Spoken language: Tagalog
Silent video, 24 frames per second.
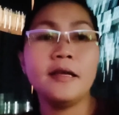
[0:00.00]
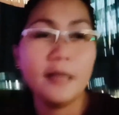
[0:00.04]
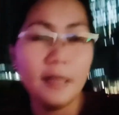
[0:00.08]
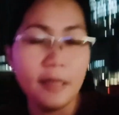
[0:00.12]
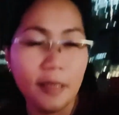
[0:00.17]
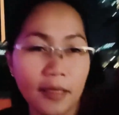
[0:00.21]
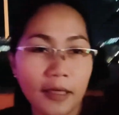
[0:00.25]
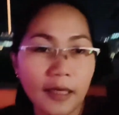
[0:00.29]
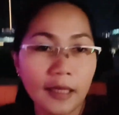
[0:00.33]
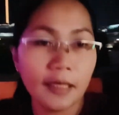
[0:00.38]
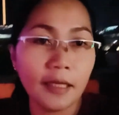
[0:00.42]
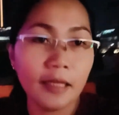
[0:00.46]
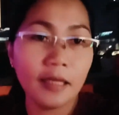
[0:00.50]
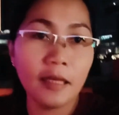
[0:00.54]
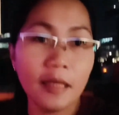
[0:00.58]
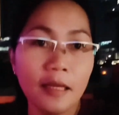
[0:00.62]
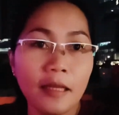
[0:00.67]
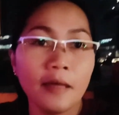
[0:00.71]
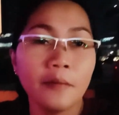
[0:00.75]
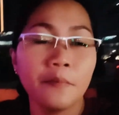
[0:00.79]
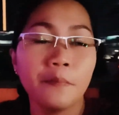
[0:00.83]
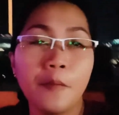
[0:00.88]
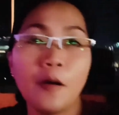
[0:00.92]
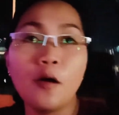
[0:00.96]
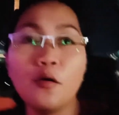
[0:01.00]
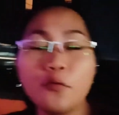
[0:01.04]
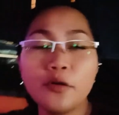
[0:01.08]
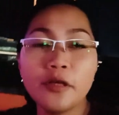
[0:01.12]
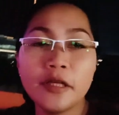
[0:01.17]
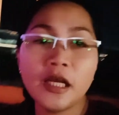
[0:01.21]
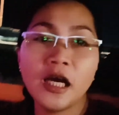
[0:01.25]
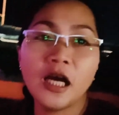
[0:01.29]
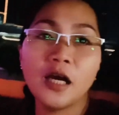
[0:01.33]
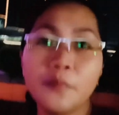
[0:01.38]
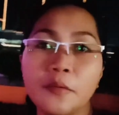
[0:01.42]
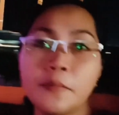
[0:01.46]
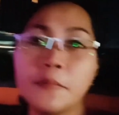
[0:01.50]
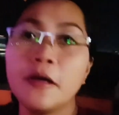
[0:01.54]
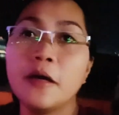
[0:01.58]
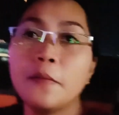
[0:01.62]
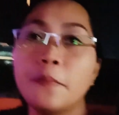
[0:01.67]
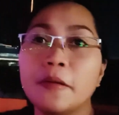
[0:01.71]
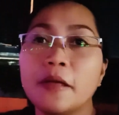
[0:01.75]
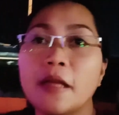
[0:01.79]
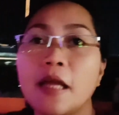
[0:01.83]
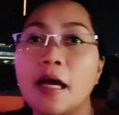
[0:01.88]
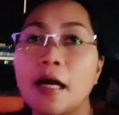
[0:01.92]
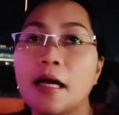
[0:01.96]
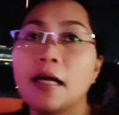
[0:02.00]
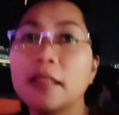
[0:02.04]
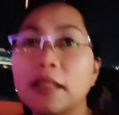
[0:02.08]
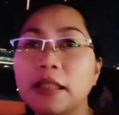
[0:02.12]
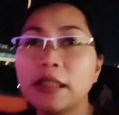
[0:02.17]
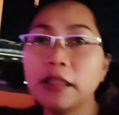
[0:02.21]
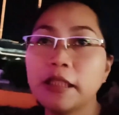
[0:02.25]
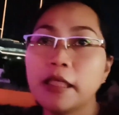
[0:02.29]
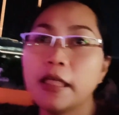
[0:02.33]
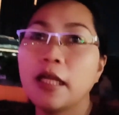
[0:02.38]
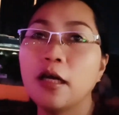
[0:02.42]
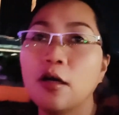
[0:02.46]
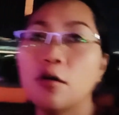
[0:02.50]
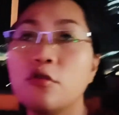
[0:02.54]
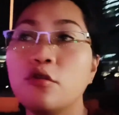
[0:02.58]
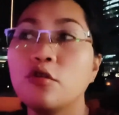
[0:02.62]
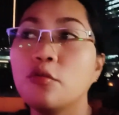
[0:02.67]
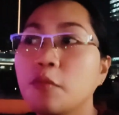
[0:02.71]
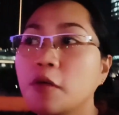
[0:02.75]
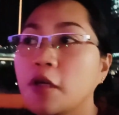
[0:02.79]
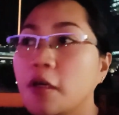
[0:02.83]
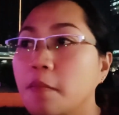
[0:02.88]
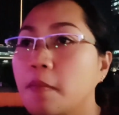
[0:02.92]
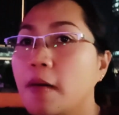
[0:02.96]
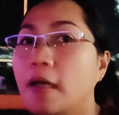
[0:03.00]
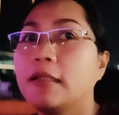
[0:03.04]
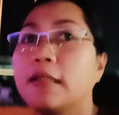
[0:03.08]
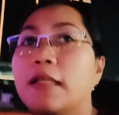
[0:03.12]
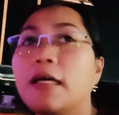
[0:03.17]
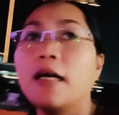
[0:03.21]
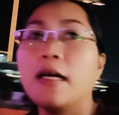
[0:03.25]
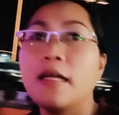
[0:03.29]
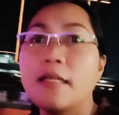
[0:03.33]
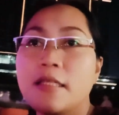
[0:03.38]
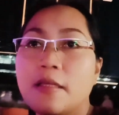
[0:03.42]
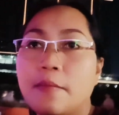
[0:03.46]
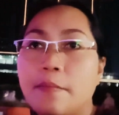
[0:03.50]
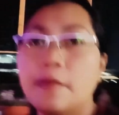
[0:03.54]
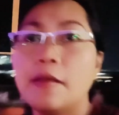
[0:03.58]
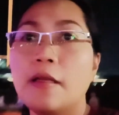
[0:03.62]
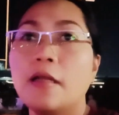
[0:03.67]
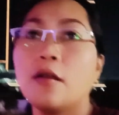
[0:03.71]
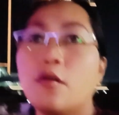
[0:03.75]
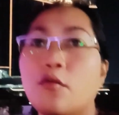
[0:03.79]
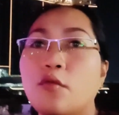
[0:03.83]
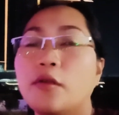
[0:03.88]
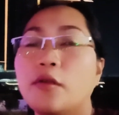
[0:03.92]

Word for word: kalala. Pauwi na kami mga padangat. Dinala ko yung mga bata nga sa palaruan